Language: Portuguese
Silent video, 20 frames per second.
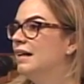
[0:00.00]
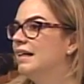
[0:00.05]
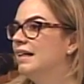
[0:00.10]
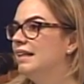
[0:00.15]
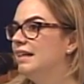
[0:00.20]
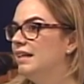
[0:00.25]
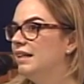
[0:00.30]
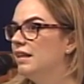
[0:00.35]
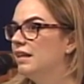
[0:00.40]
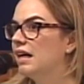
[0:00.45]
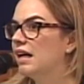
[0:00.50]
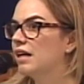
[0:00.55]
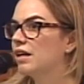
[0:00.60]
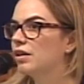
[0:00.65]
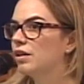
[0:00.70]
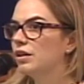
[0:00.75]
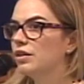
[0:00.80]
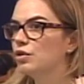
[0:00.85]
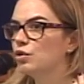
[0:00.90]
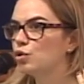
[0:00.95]
e
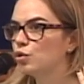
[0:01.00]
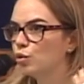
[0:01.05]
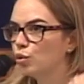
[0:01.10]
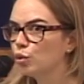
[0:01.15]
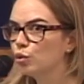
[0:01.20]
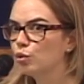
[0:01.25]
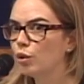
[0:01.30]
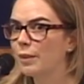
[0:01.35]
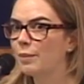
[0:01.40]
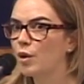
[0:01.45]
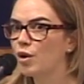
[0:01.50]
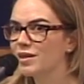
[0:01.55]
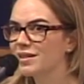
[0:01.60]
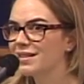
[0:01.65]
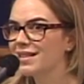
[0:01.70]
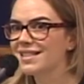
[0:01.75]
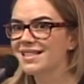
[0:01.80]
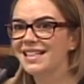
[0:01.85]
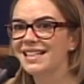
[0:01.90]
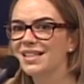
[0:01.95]
estudo
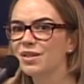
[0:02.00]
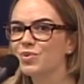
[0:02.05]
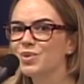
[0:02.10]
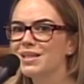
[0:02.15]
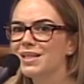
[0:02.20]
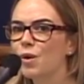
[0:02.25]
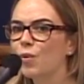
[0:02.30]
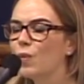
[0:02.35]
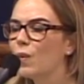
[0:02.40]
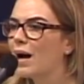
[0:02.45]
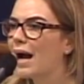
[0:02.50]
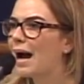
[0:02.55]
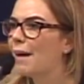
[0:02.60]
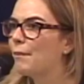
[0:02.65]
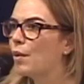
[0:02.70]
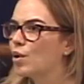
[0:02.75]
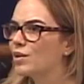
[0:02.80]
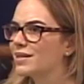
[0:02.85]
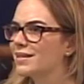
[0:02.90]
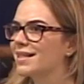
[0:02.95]
amostras que não são
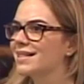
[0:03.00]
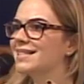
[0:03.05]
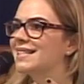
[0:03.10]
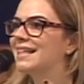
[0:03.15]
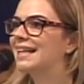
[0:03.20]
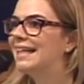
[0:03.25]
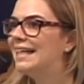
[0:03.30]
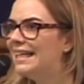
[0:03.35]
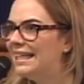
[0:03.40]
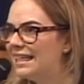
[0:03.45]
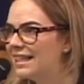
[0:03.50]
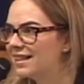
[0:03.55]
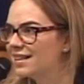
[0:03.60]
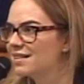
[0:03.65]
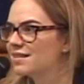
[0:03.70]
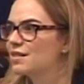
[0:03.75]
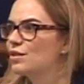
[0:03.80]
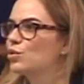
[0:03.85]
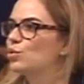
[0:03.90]
amostras clínicas,